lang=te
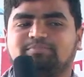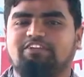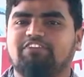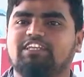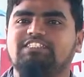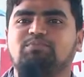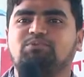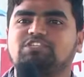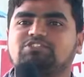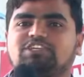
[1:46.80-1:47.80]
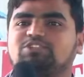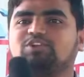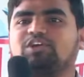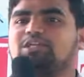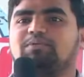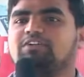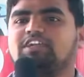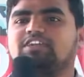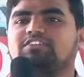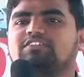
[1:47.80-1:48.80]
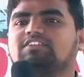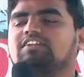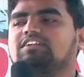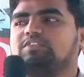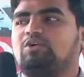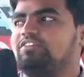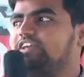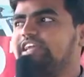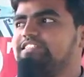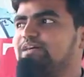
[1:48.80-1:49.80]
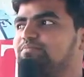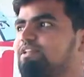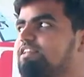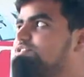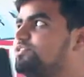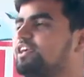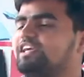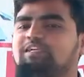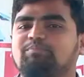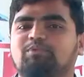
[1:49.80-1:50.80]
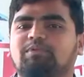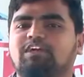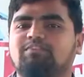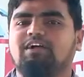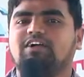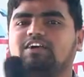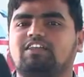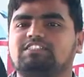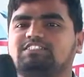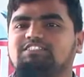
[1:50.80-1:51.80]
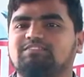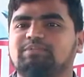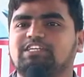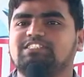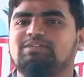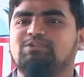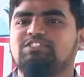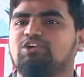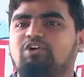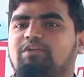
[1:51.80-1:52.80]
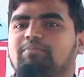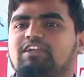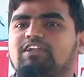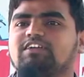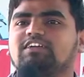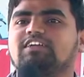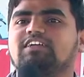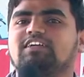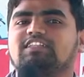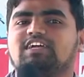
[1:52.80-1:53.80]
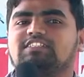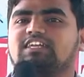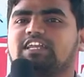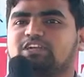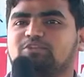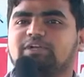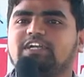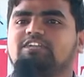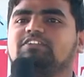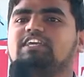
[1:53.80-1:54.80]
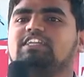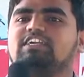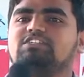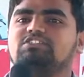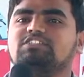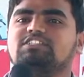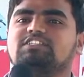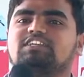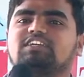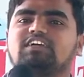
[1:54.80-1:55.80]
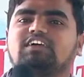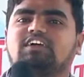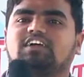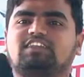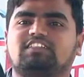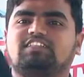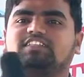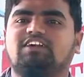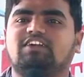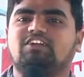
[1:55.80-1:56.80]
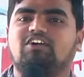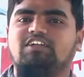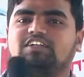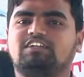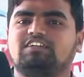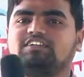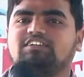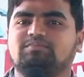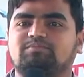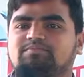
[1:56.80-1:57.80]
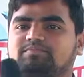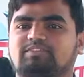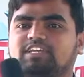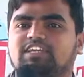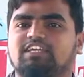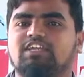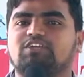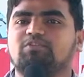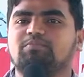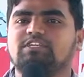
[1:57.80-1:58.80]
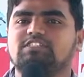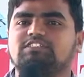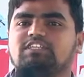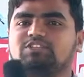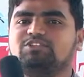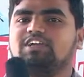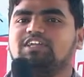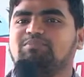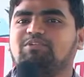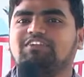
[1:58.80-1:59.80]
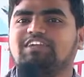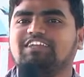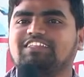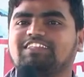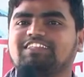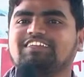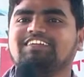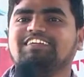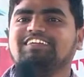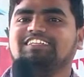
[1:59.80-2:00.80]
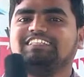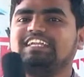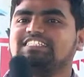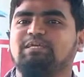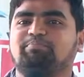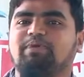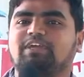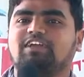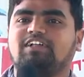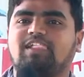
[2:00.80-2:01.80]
ప్రైవేట్కి సపోర్ట్ చేస్తున్నాం ఎందుకు అర్థం అవ్వట్లేదు ఒకవేళ ఎగ్జాంపుల్ తీసుకుంటే ఇప్పుడు మన మా కాలేజ్ బీఎస్డబ్ల్యూఈస్ గవర్నమెంట్ అసలు రిక్రూట్మెంట్ లేదు టెన్ ఇయర్స్ నుంచి దే ఆర్ నాట్ టేకింగ్ రిక్రూట్మెంట్స్ ఎందుకు అర్థం అవ్వట్లేదు అది దే ఆర్ స్కిప్పింగ్